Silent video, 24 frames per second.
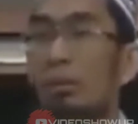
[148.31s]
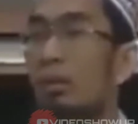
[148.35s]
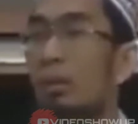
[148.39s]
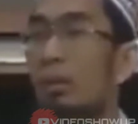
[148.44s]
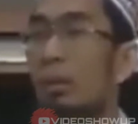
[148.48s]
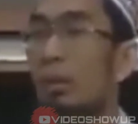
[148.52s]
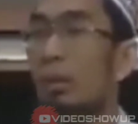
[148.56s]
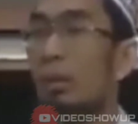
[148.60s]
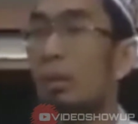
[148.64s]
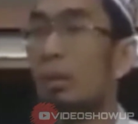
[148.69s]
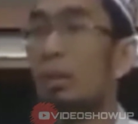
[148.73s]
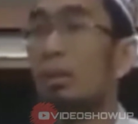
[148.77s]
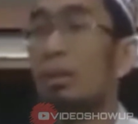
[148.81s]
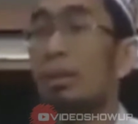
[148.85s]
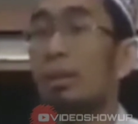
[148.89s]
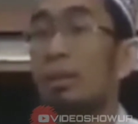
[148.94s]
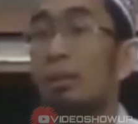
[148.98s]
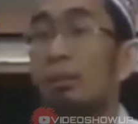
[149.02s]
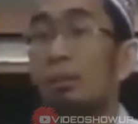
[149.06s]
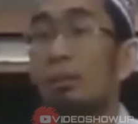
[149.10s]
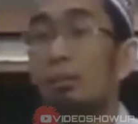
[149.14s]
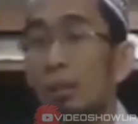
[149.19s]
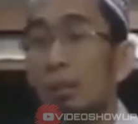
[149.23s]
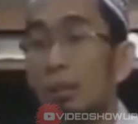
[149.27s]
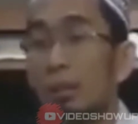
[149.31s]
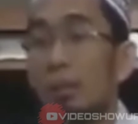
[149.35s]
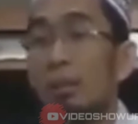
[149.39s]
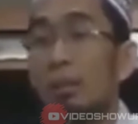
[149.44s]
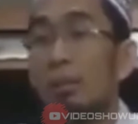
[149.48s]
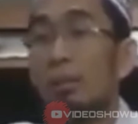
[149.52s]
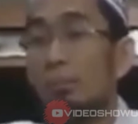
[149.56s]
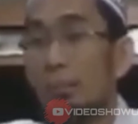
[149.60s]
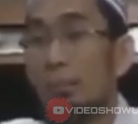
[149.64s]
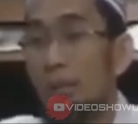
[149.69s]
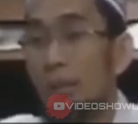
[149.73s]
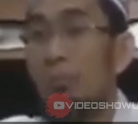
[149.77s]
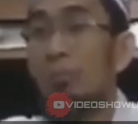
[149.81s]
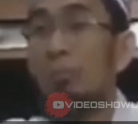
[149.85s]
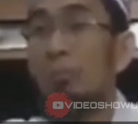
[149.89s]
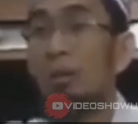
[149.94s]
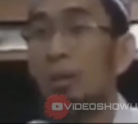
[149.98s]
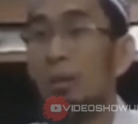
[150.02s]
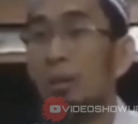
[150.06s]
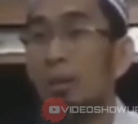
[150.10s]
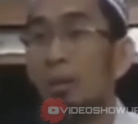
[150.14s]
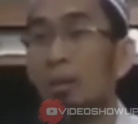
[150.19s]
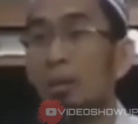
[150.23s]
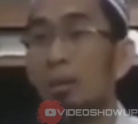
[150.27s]
tidak. Kita yang memilih, kita
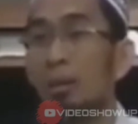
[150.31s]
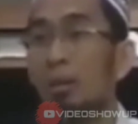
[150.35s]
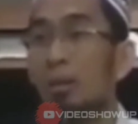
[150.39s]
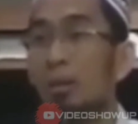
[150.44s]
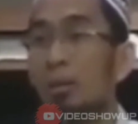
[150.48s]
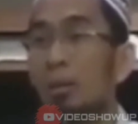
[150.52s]
mengambil.